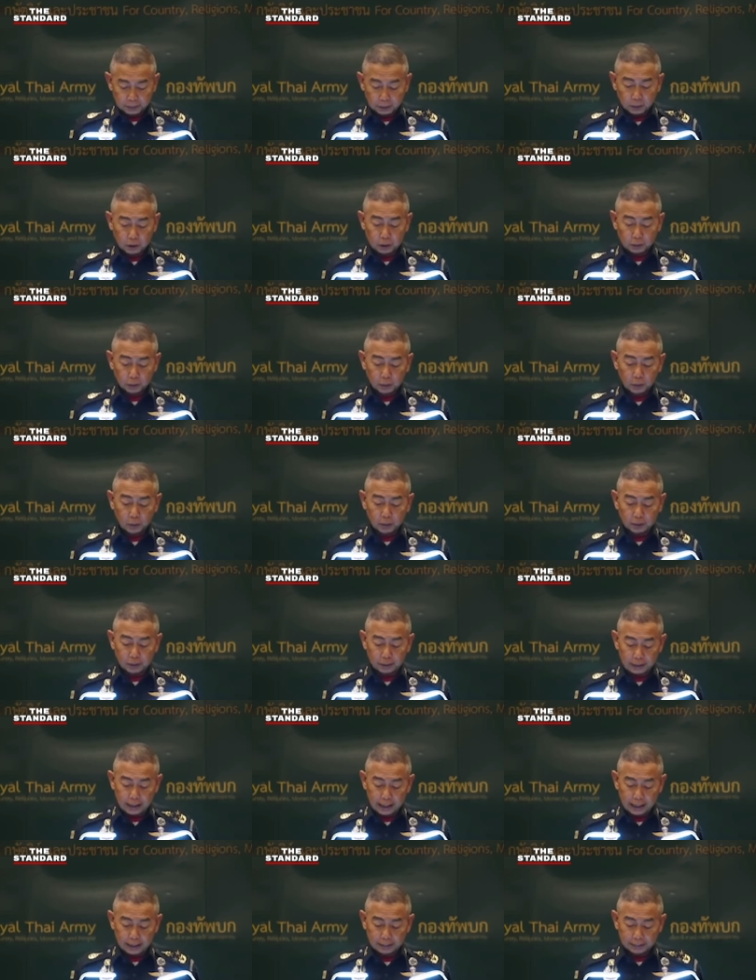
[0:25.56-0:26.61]
องขอโทษและ
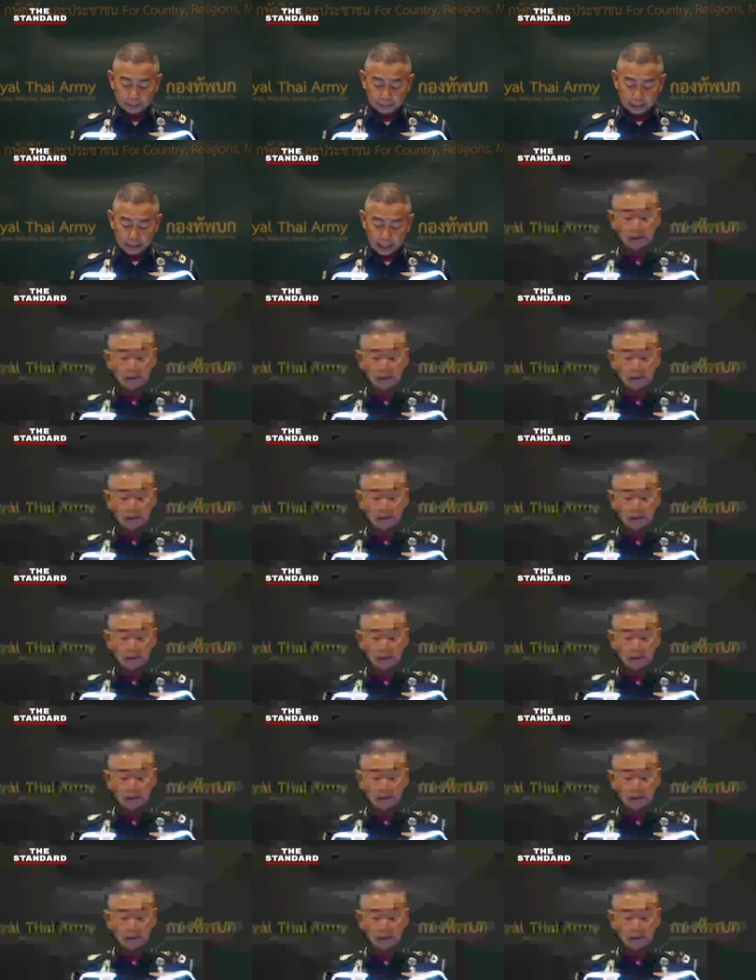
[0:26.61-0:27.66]
แสดงความเสียใจ
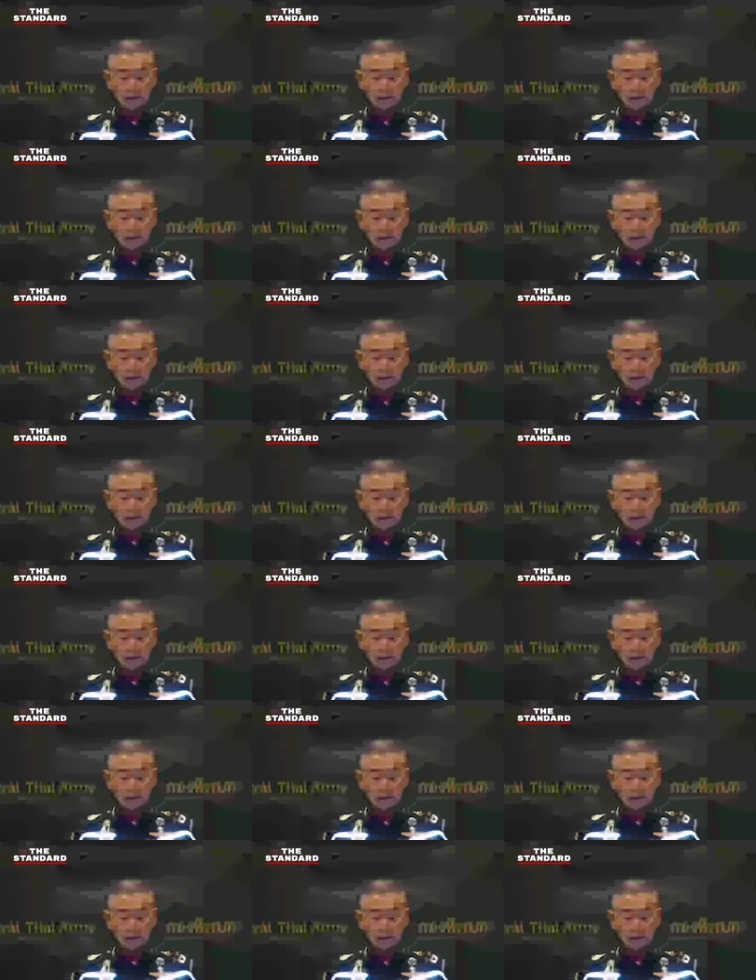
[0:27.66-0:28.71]
อย่างสุดซึ้ง
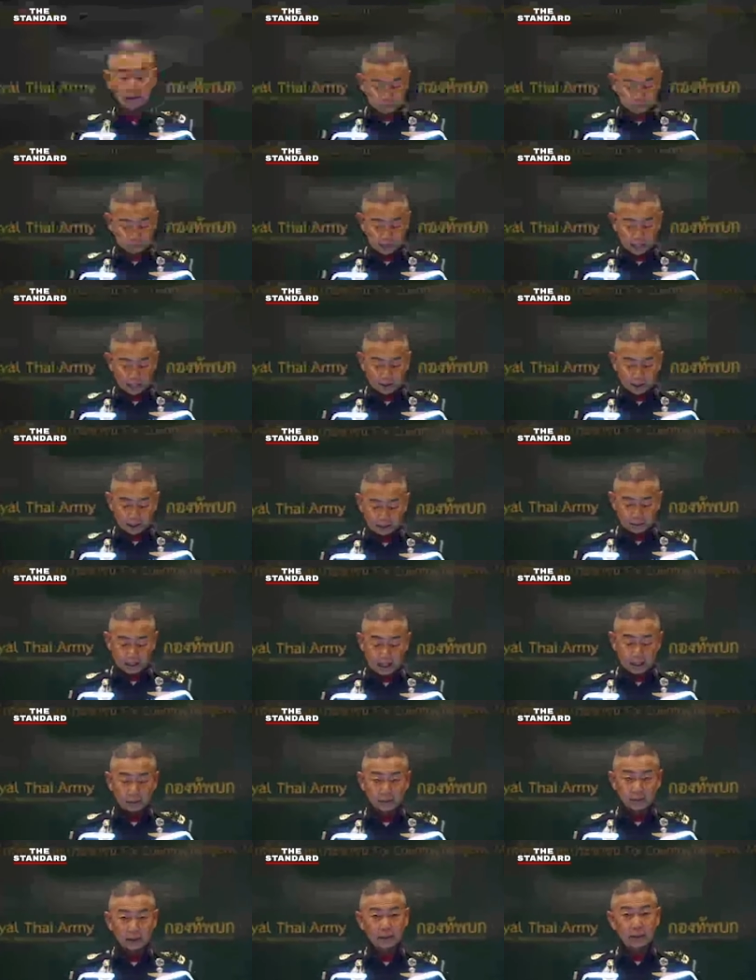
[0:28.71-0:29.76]
จากเหตุการณ์
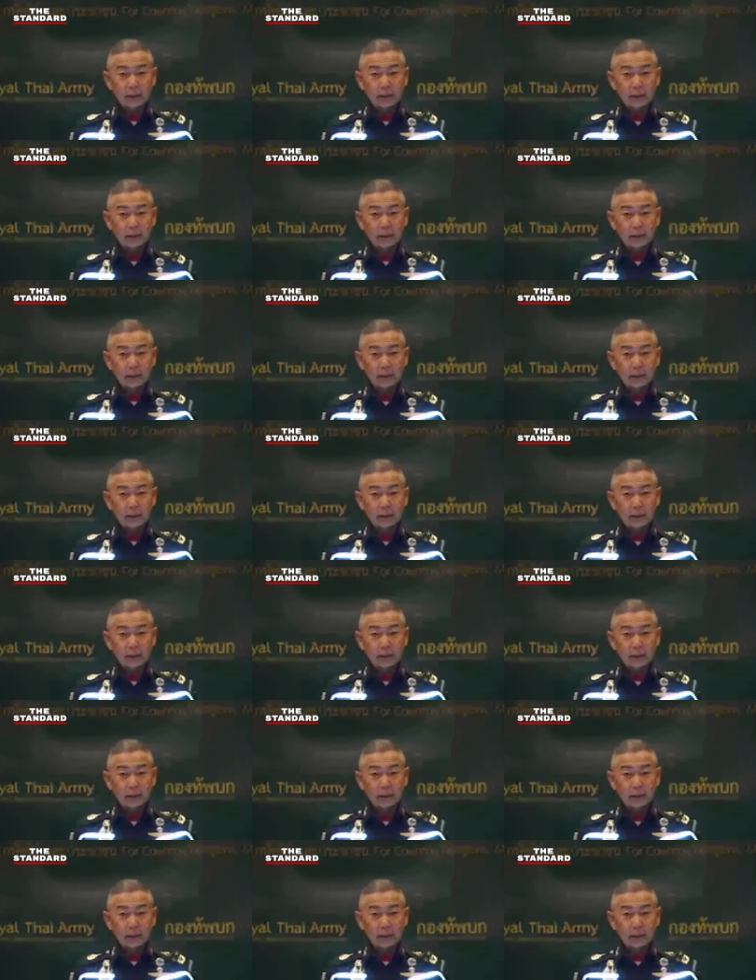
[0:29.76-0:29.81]
สะเทือ